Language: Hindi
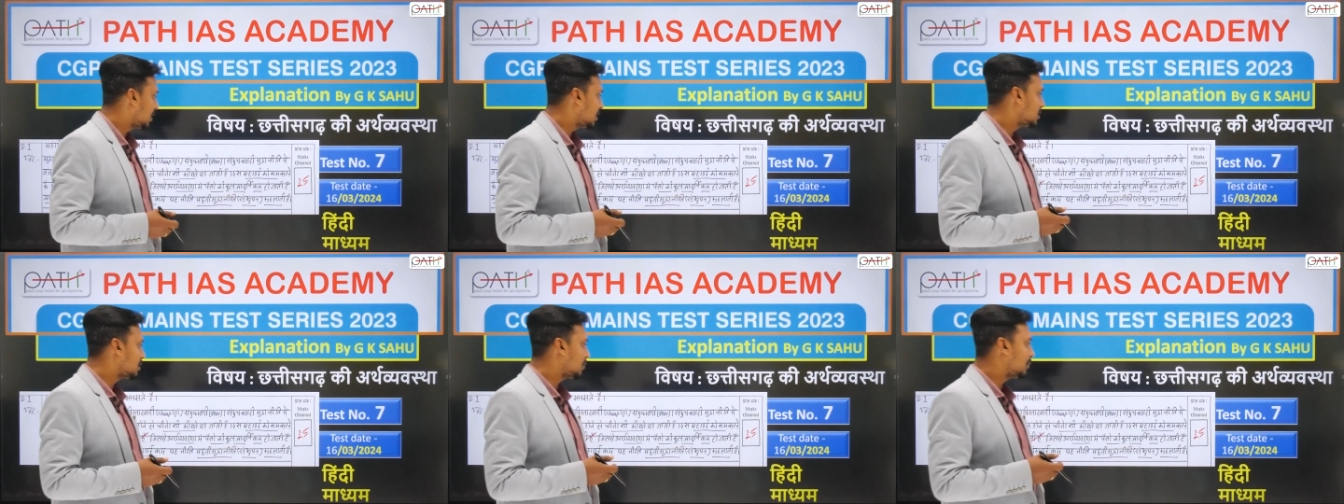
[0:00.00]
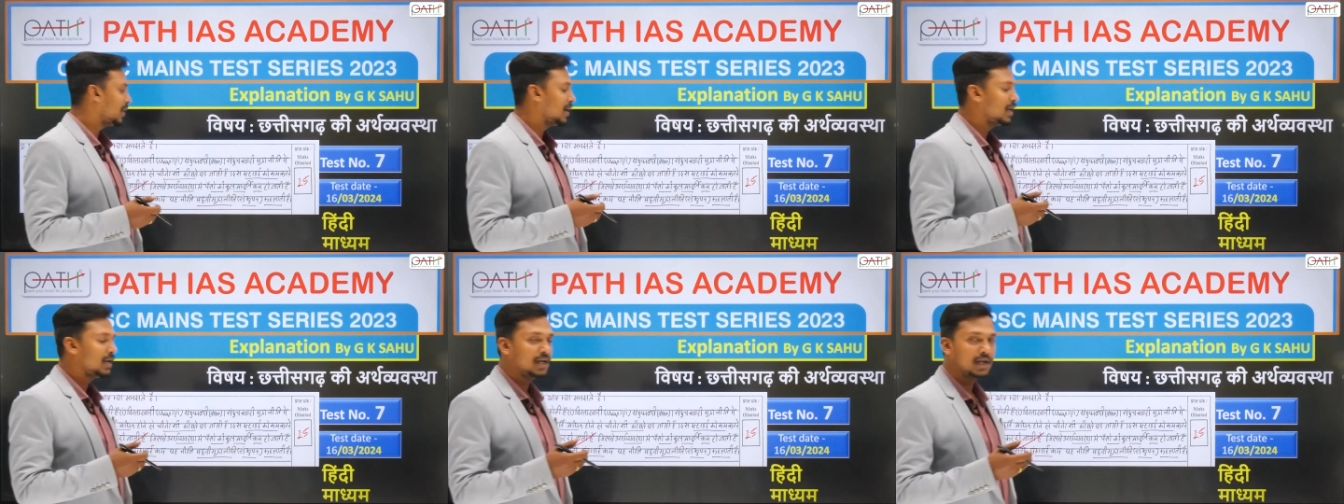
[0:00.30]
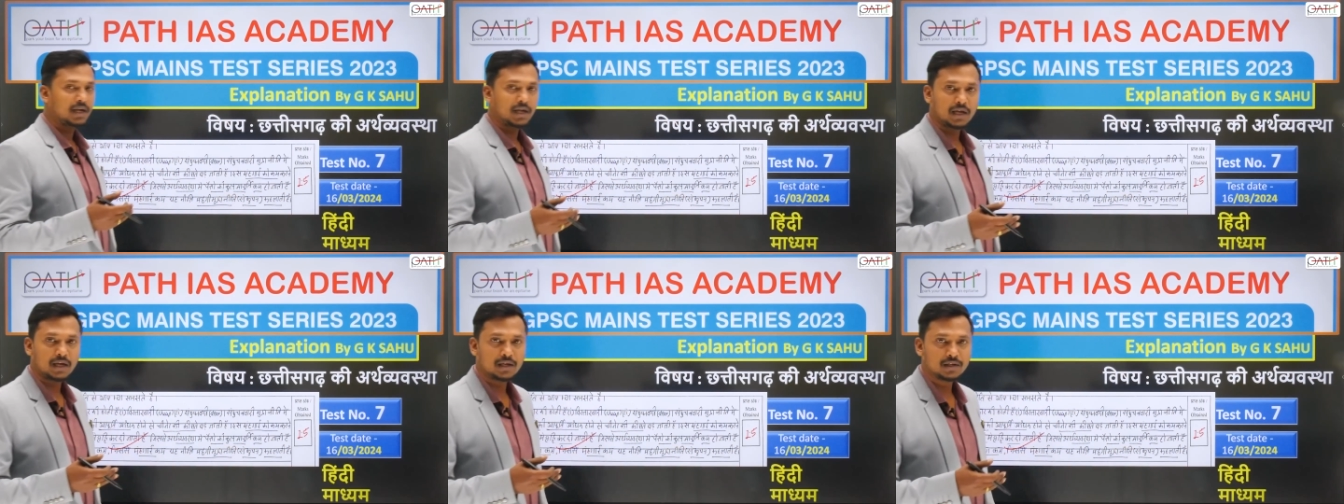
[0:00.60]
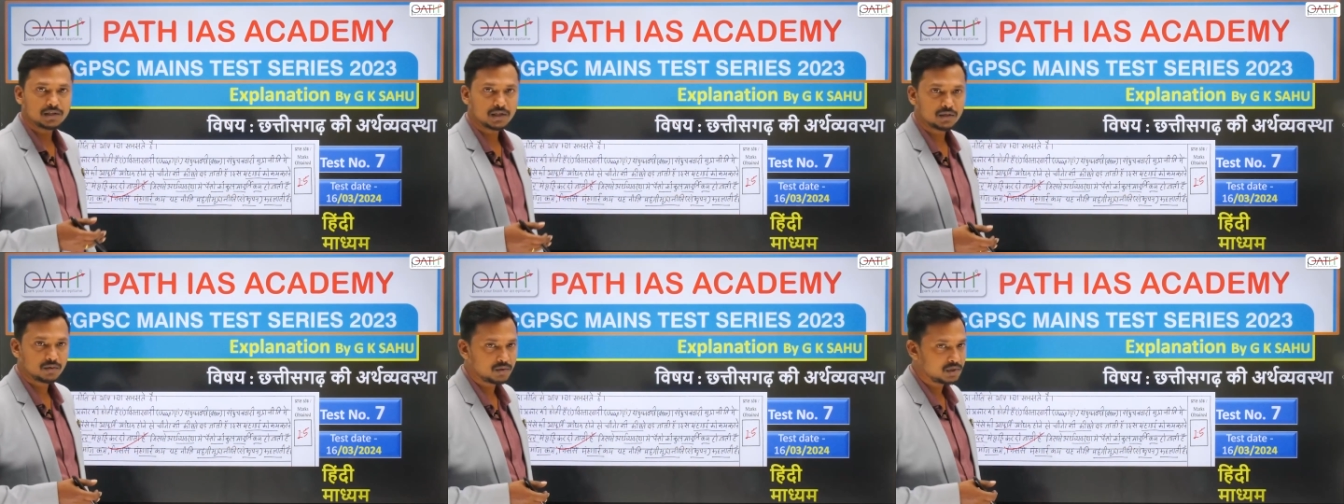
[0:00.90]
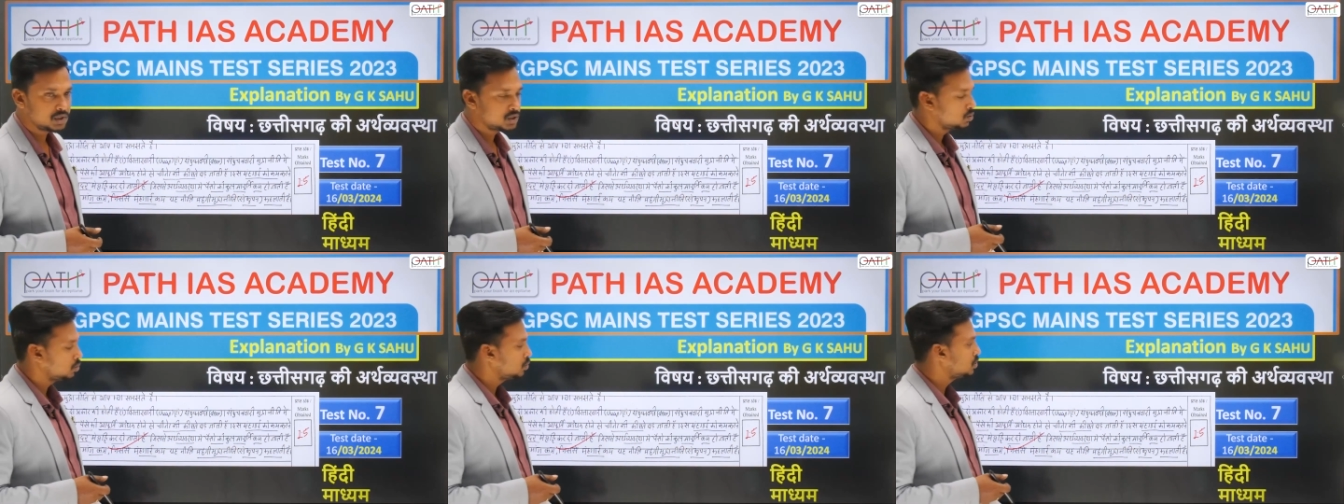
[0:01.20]
से पहले एक
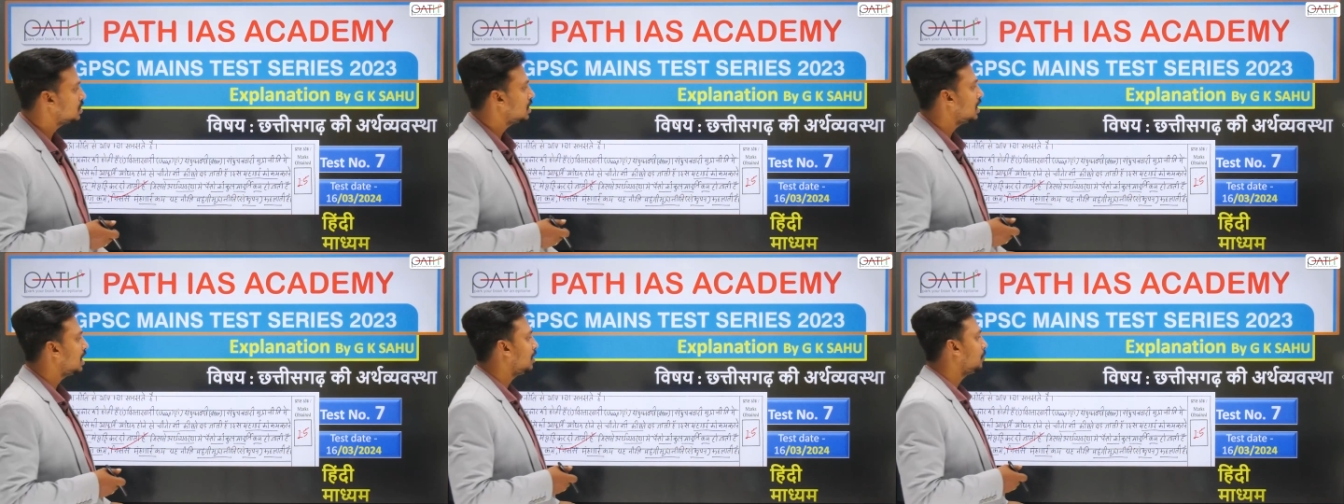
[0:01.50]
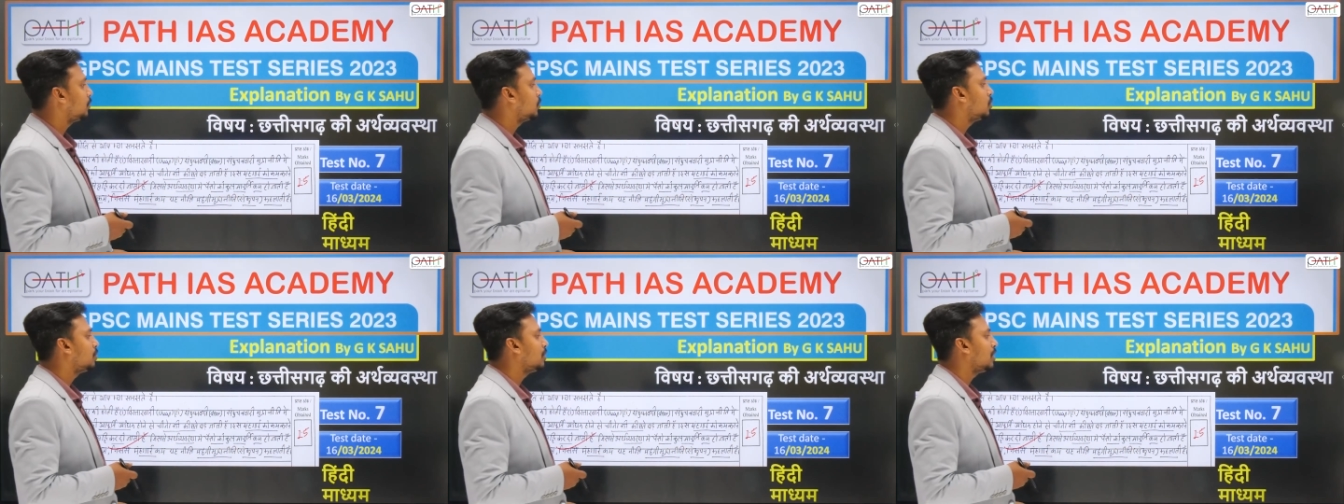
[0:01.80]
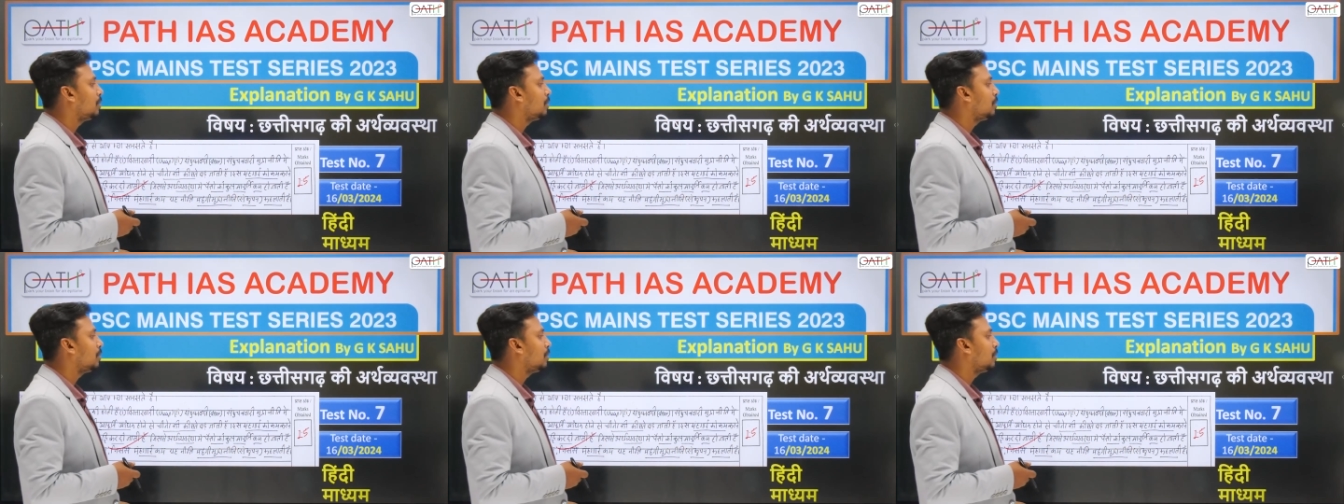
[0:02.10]
जरूरी सूचना आपको मैं